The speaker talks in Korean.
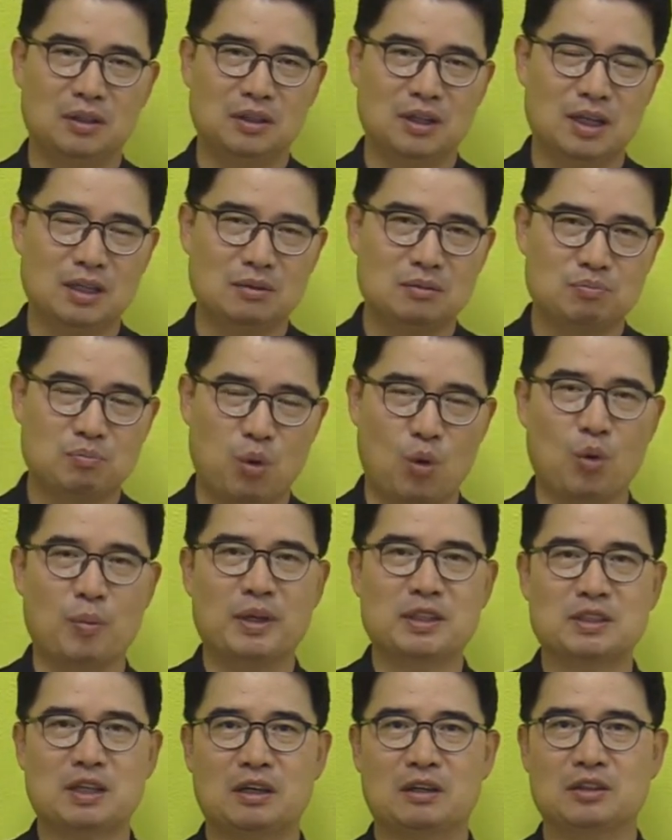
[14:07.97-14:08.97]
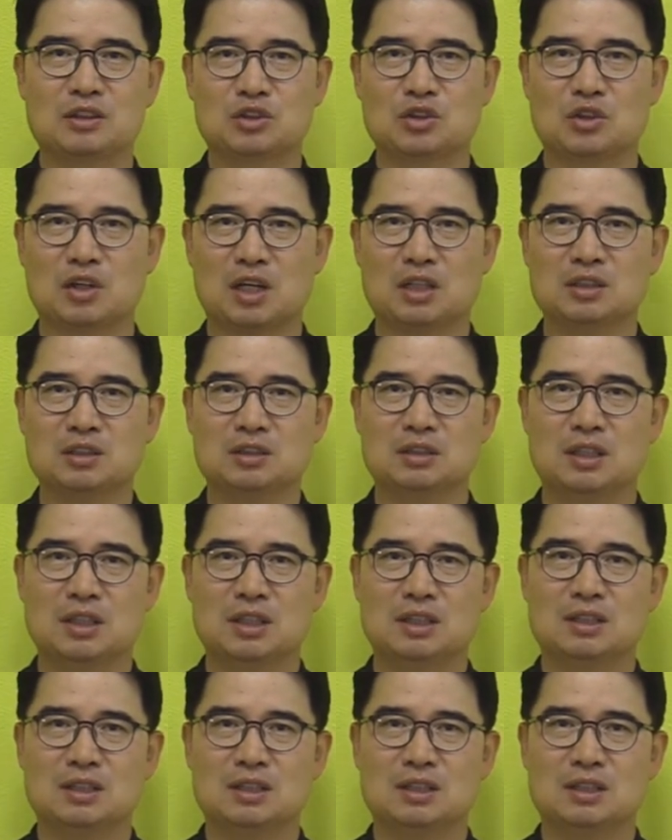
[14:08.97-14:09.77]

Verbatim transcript: 이러 복음의 사역을 전하는